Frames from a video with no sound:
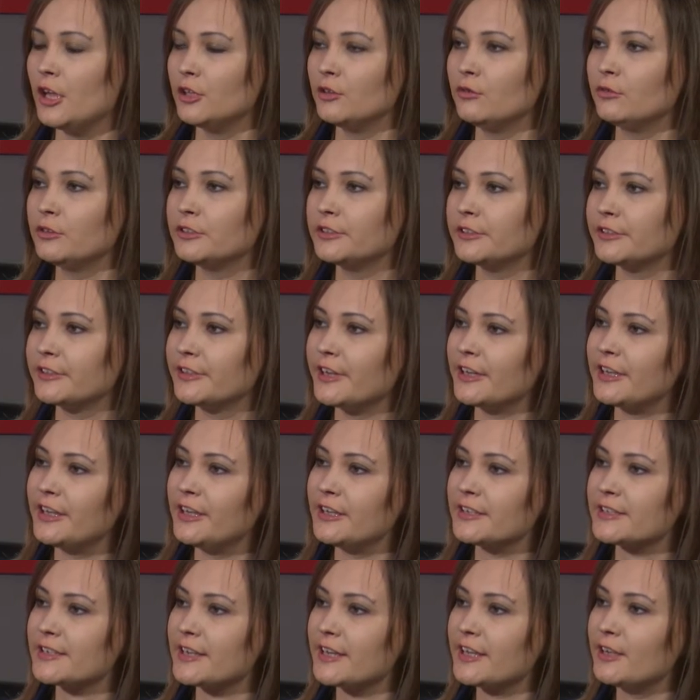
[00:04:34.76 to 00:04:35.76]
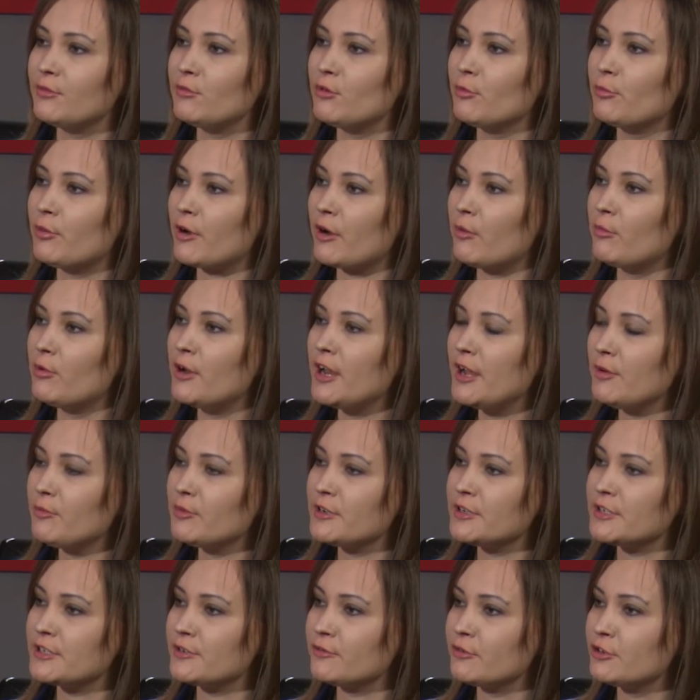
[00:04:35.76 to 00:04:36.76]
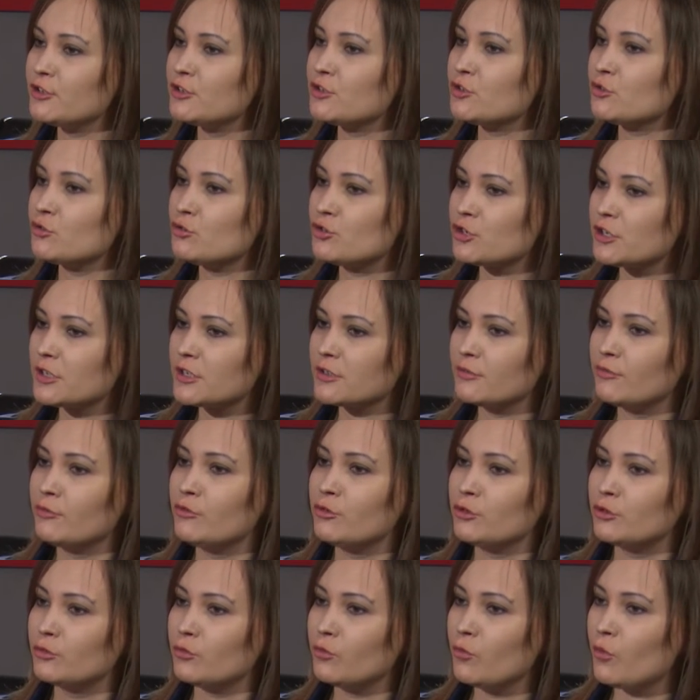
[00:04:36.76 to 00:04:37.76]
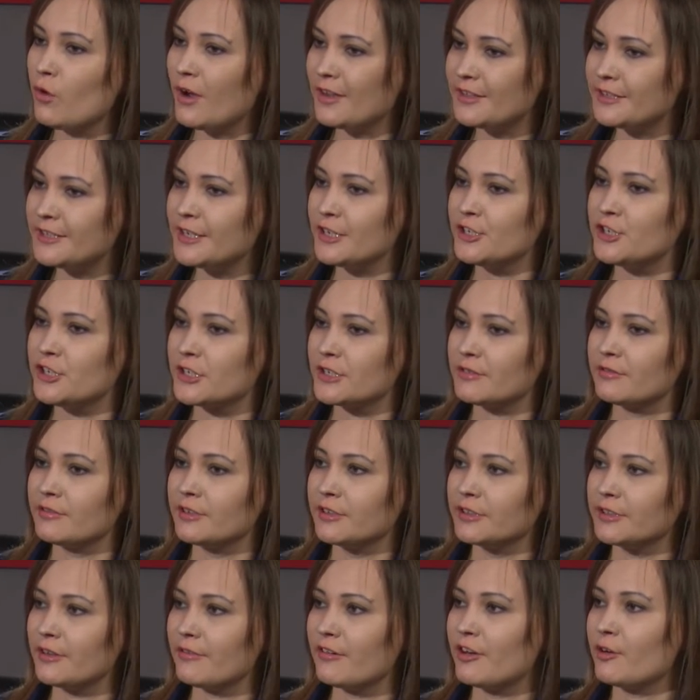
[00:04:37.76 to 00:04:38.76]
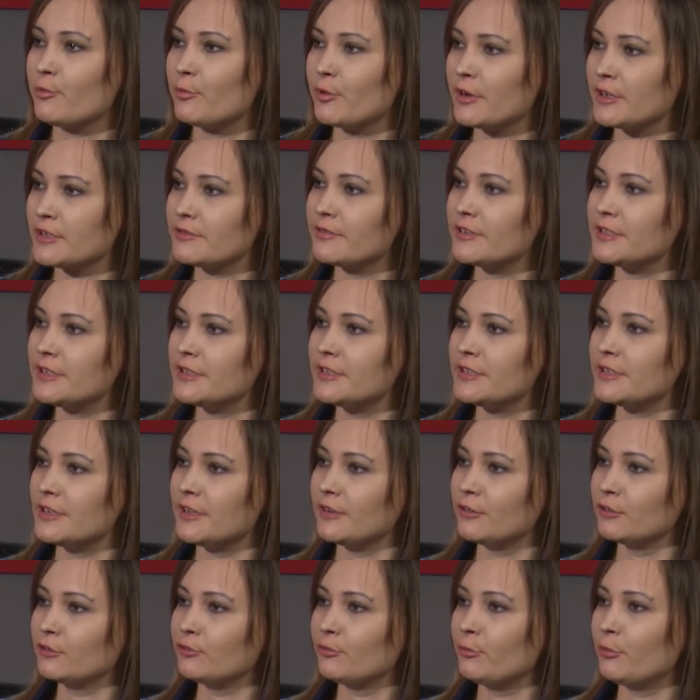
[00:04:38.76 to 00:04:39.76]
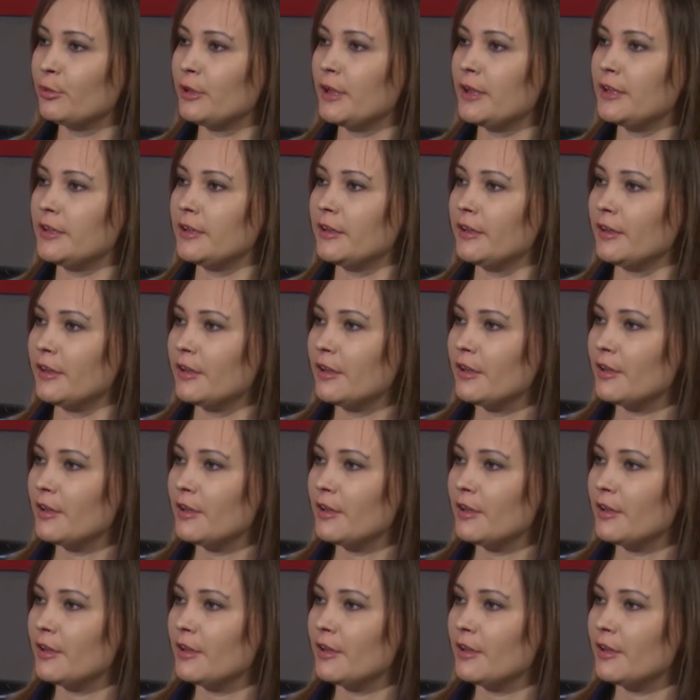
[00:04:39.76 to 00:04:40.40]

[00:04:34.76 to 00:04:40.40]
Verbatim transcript: Ну вот какие, с какими проблемами сегодня существует у отечественных товаропроизводителей вот в плане